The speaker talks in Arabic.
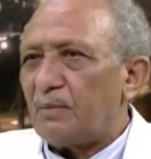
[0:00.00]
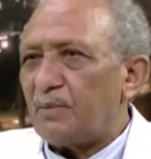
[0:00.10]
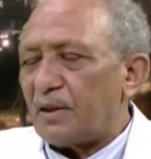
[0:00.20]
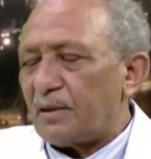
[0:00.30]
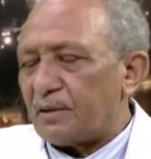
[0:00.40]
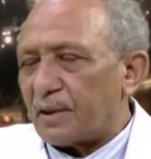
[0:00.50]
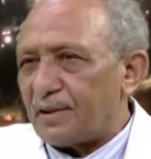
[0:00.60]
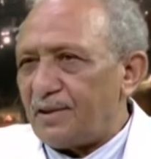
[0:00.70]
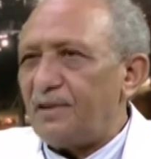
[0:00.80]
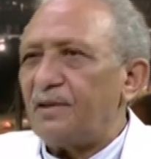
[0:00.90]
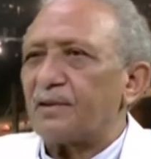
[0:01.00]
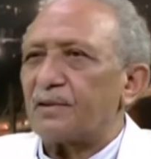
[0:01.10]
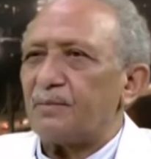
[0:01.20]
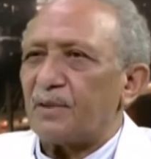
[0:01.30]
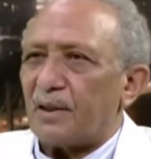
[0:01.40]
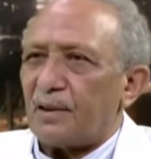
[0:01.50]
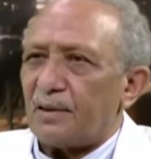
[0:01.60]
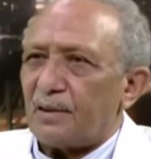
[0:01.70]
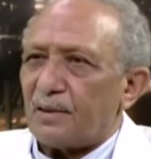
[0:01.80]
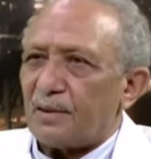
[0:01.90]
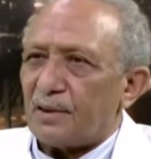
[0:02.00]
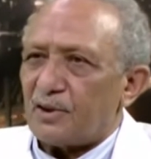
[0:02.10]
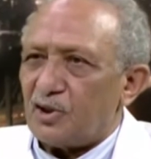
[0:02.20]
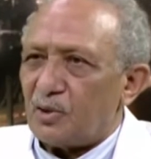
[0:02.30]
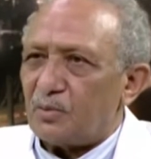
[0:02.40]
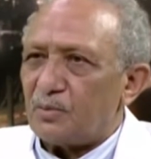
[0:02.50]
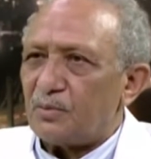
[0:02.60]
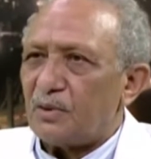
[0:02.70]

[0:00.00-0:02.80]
من التغيير بتاع الجو